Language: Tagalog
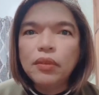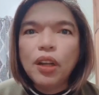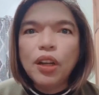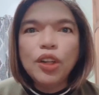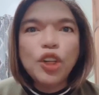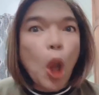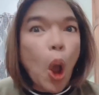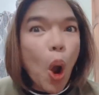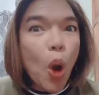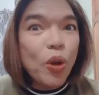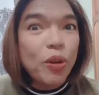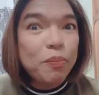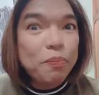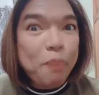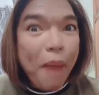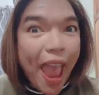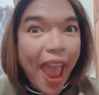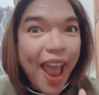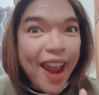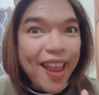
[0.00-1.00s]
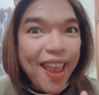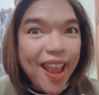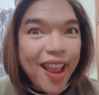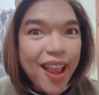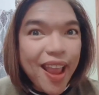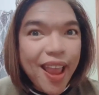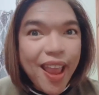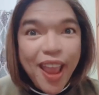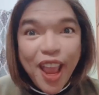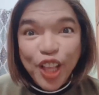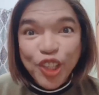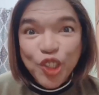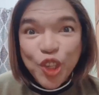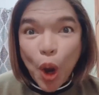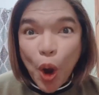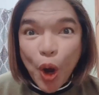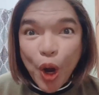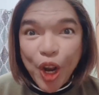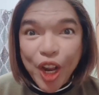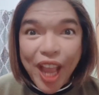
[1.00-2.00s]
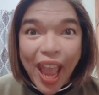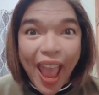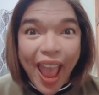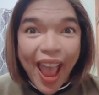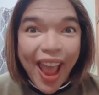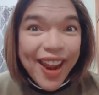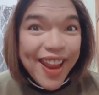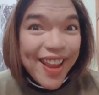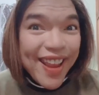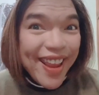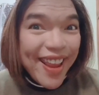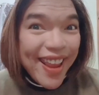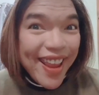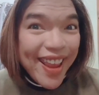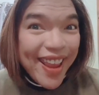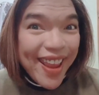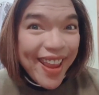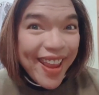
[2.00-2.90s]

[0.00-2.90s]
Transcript: don't panic, it's organic!